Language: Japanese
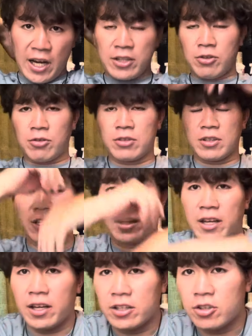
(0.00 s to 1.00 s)
はい、ということで
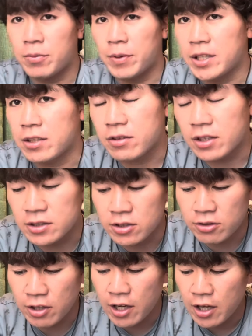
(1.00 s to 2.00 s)
ね、えー、今日もやっていくんです
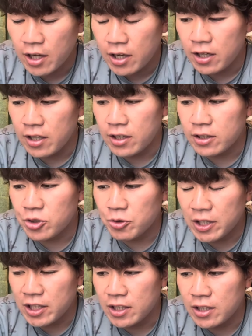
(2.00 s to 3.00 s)
けどね、えー、今日
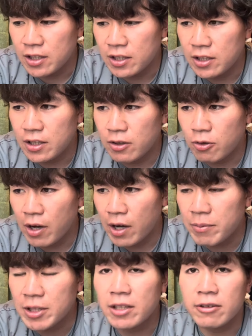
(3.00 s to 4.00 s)
はね、えー、岡
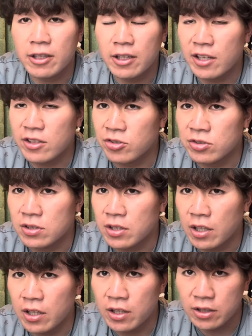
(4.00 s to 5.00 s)
山県のね、野球につい
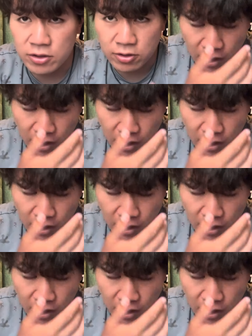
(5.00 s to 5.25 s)
てね、ちょっと